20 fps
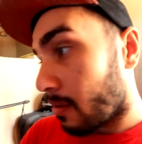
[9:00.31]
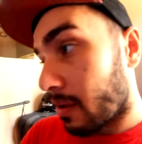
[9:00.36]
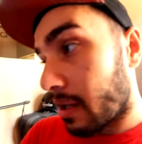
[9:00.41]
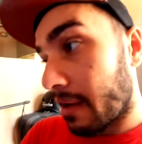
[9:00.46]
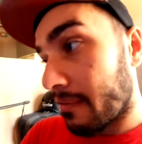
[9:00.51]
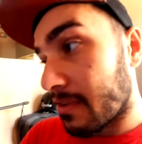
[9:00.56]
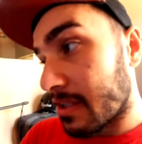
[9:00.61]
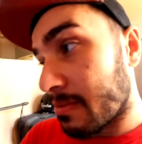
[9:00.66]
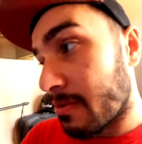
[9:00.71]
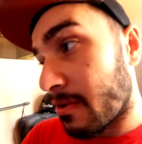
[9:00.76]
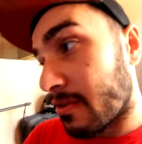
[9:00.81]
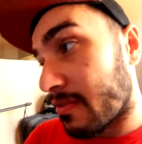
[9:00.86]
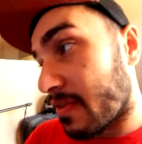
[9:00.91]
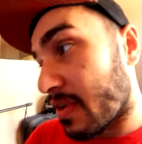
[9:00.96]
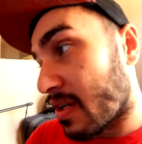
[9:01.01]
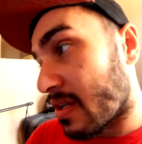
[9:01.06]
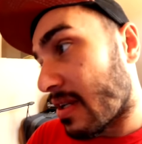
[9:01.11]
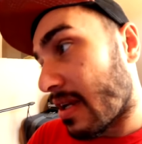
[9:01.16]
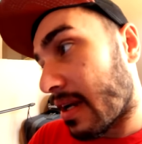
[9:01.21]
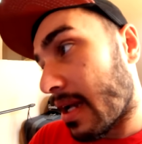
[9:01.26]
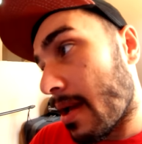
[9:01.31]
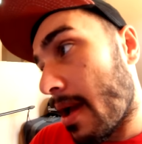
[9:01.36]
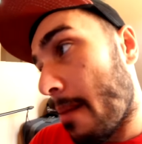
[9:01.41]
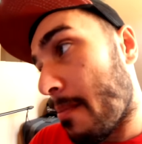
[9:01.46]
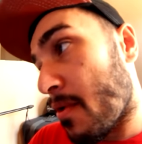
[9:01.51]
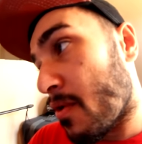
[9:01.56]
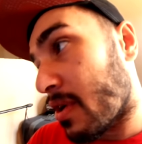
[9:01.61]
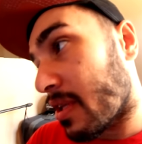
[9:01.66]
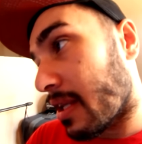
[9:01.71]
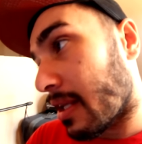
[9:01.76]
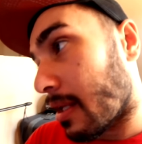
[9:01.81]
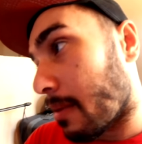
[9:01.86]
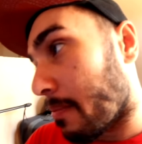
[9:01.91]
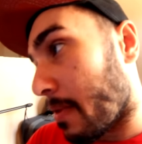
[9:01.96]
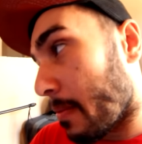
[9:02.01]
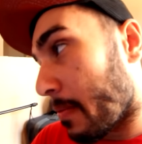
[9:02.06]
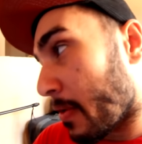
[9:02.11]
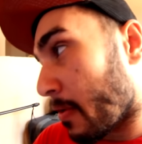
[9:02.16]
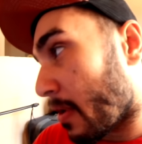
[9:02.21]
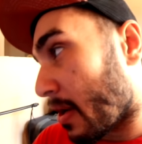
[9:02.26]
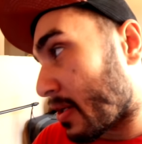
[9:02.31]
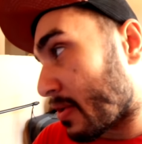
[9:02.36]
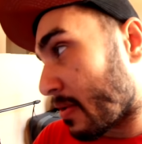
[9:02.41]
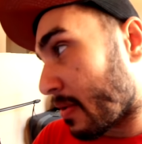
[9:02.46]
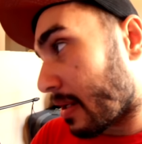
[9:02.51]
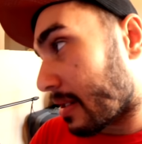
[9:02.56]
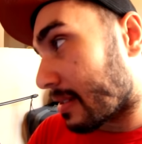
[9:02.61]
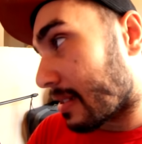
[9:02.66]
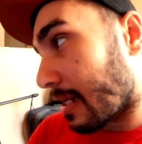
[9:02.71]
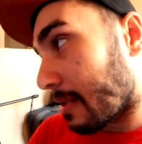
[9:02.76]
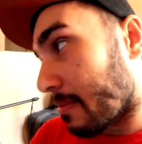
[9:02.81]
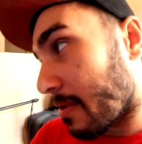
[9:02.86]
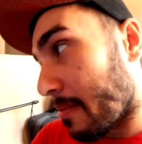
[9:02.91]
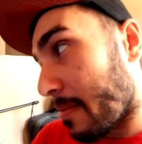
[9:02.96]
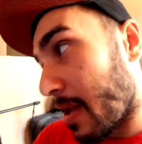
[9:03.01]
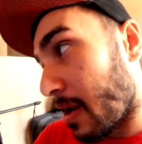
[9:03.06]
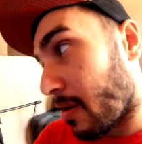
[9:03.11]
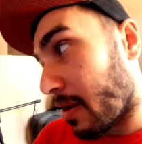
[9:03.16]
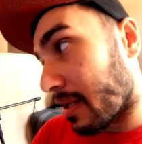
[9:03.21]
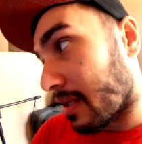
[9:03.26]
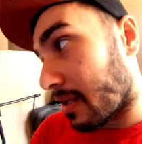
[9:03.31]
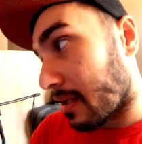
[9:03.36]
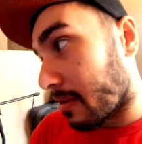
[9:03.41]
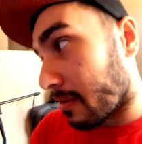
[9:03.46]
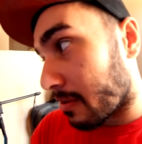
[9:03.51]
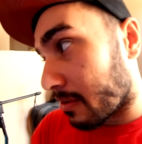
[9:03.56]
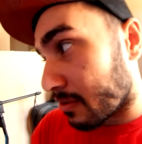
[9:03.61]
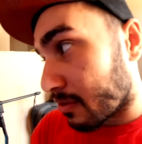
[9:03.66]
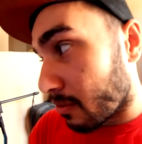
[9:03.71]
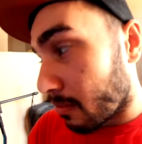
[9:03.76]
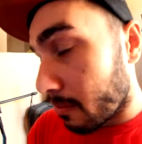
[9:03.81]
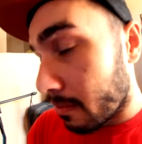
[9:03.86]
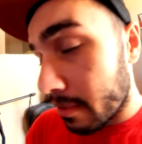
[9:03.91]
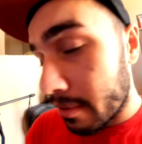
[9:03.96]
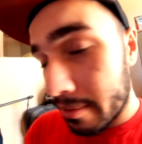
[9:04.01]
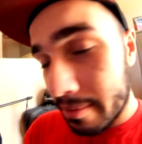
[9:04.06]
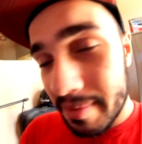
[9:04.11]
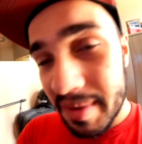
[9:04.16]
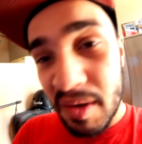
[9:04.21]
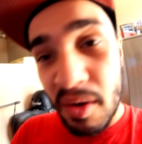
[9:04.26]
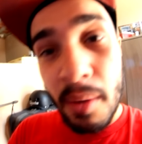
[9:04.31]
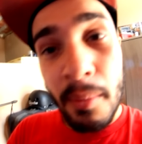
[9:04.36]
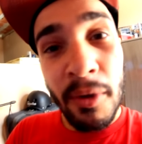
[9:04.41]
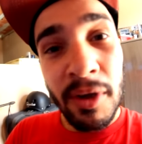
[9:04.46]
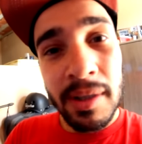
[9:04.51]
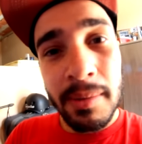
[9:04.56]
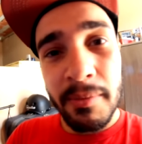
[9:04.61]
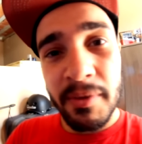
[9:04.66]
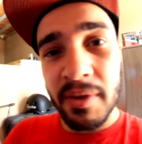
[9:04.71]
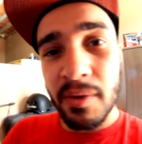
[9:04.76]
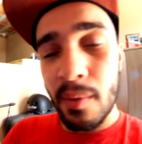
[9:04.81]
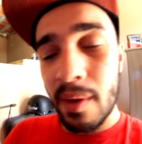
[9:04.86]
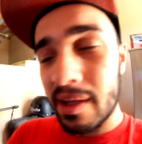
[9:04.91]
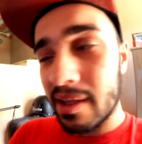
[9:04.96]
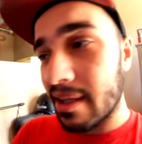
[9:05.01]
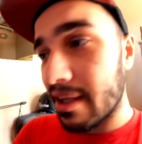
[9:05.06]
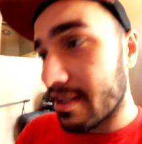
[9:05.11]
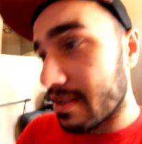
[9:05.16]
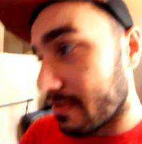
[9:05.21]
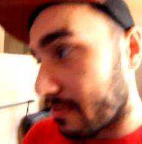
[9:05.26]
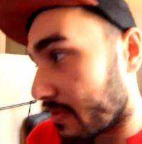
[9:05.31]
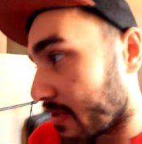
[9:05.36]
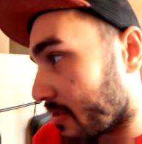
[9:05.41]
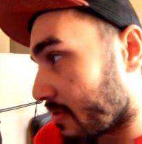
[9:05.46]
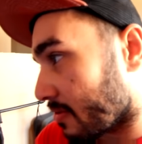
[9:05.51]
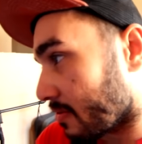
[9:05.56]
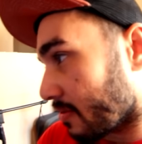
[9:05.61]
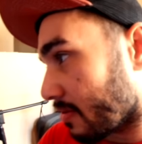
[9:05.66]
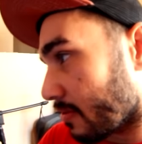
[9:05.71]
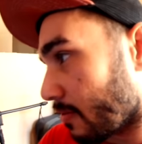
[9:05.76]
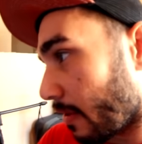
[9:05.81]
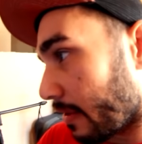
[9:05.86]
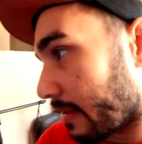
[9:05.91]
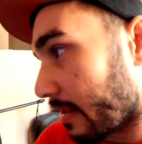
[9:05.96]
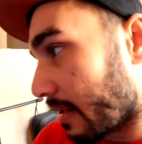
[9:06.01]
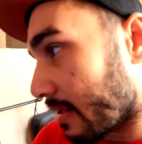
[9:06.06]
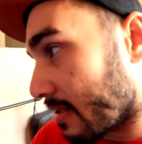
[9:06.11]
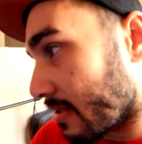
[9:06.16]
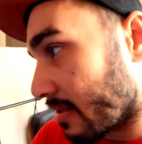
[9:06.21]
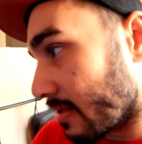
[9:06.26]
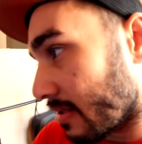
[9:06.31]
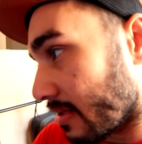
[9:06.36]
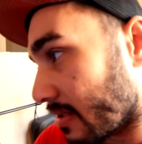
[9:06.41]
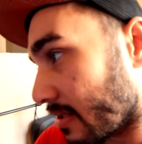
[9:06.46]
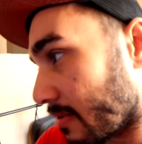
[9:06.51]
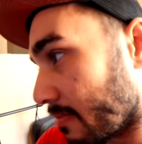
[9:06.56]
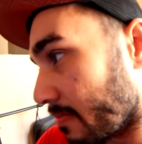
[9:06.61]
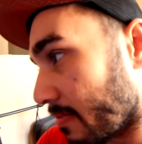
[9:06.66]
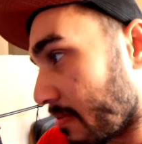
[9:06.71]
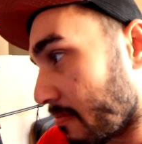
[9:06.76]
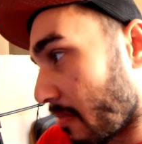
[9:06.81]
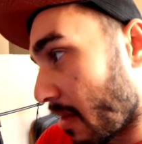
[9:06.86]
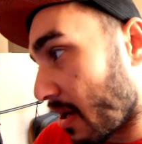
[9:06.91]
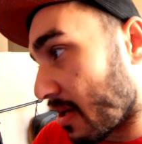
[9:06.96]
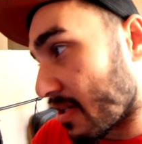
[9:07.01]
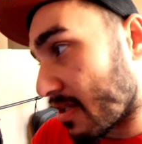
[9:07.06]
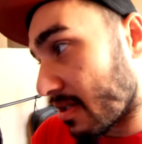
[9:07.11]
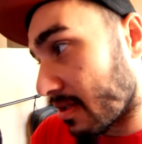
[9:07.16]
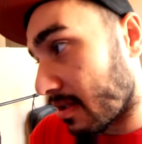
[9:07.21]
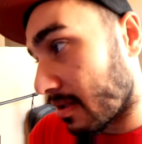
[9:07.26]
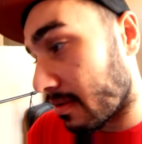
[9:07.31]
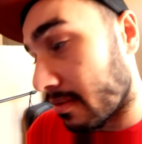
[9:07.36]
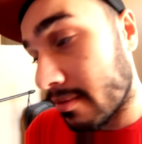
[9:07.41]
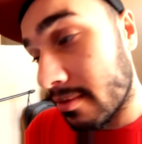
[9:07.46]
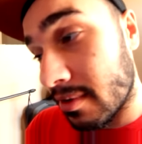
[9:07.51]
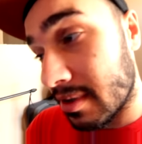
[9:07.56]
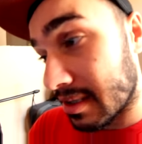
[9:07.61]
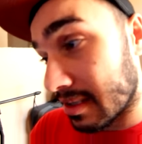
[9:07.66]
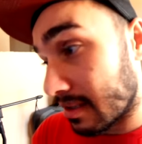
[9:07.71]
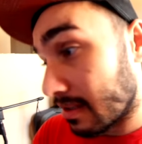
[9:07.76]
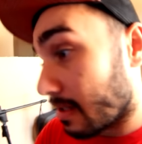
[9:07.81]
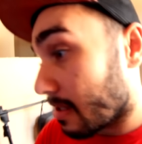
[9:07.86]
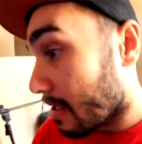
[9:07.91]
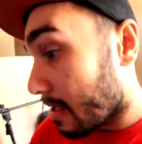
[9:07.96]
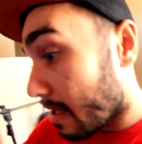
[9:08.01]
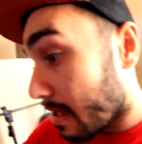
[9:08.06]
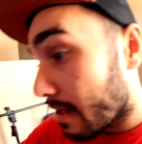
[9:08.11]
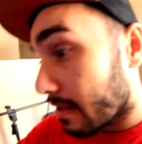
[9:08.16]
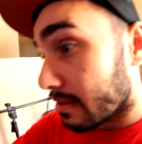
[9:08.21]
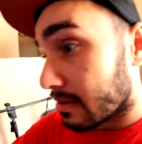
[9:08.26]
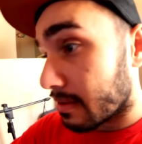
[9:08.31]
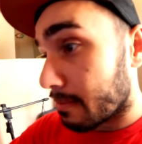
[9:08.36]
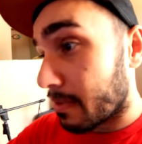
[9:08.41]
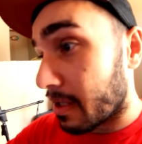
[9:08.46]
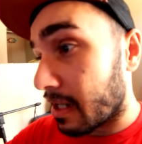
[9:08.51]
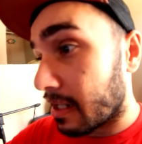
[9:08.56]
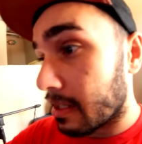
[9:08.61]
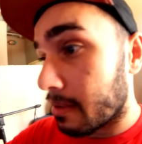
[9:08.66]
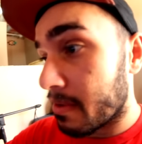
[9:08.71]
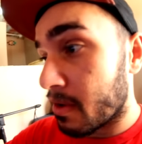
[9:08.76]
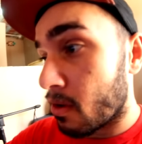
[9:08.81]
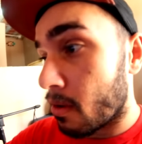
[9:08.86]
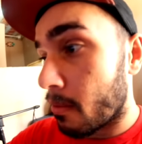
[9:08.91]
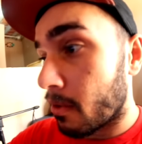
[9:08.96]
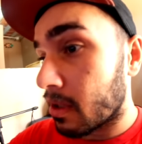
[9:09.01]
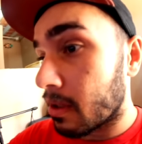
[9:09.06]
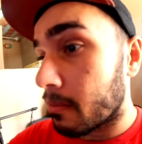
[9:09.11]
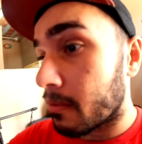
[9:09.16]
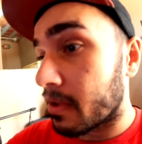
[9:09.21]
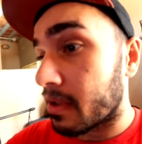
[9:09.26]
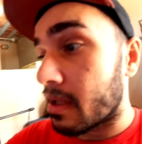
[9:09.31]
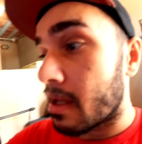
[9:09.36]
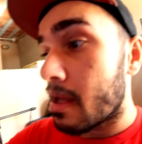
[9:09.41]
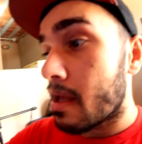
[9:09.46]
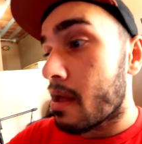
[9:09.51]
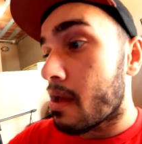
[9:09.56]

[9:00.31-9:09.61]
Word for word: Eu gravo os meus vídeos a 1080p porque eu acho uma qualidade bem melhor, entendeu? Eu sou, eu me incomoda muito qualidade de vídeo, qualidade de tipo imagem, entendeu? Nossa, essa é parada que me incomoda muito.